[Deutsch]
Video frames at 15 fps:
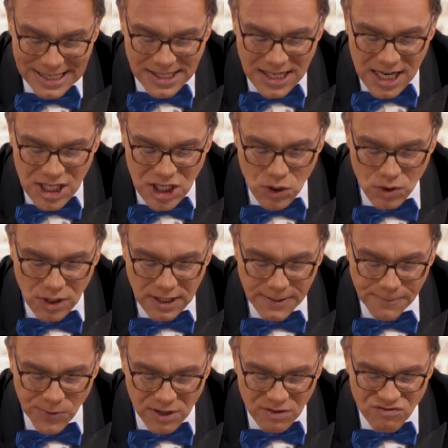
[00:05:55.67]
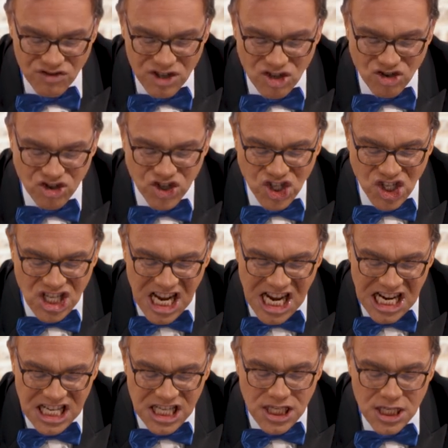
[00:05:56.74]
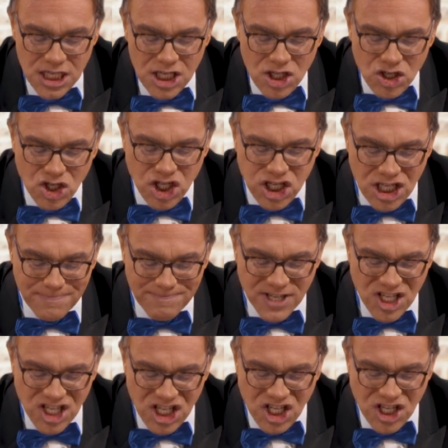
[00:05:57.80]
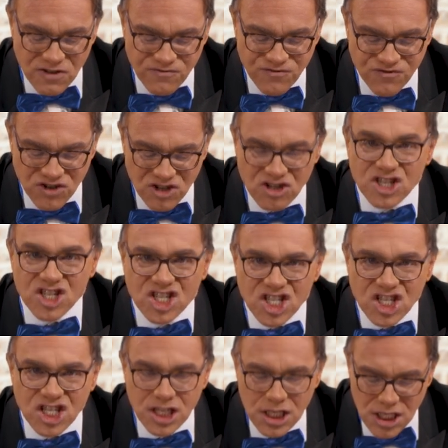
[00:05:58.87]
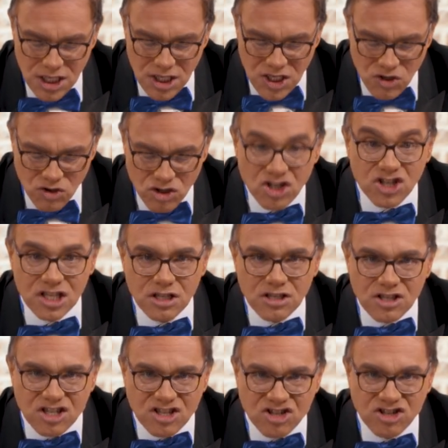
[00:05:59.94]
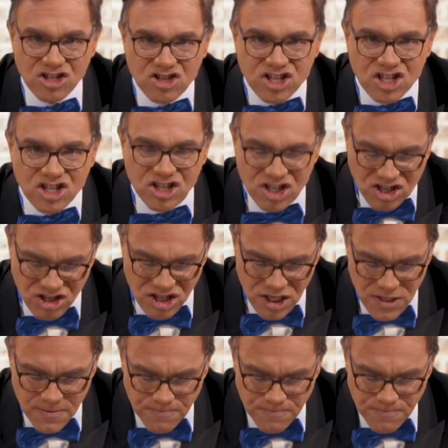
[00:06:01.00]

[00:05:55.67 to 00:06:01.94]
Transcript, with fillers: Der Junge wird stark, körperlich gefordert und getrillt